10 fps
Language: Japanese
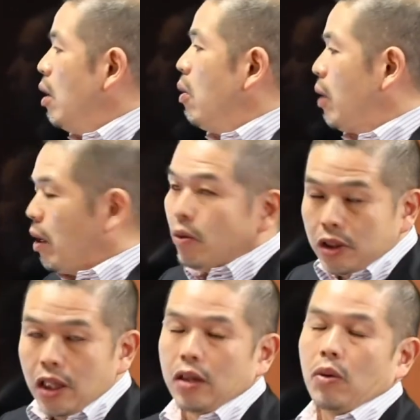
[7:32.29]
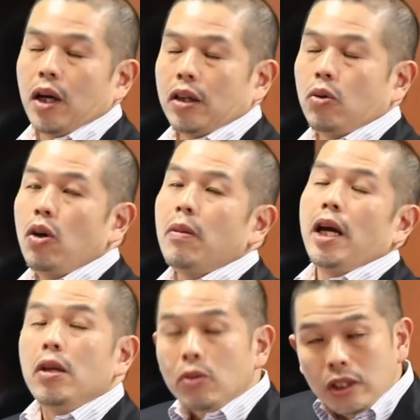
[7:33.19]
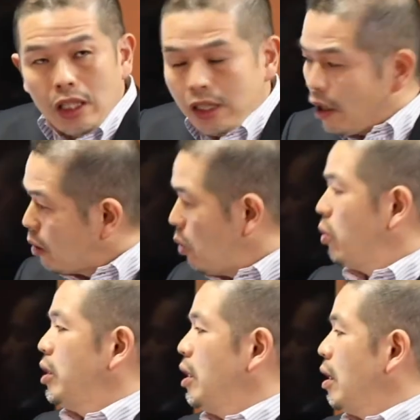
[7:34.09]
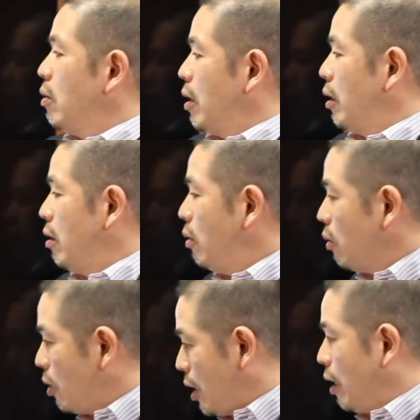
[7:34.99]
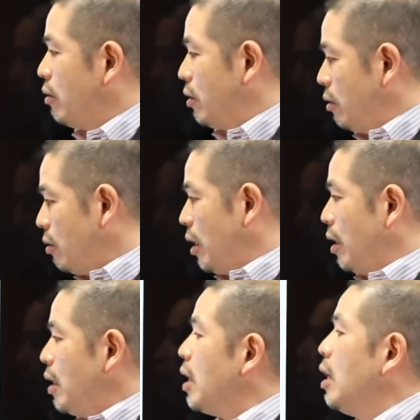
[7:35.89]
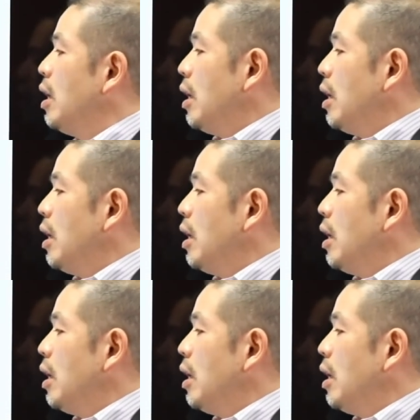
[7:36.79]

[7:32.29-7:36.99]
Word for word: 他の事例とか例えば江戸時代ではどうしてたのかっていうことを比較する中で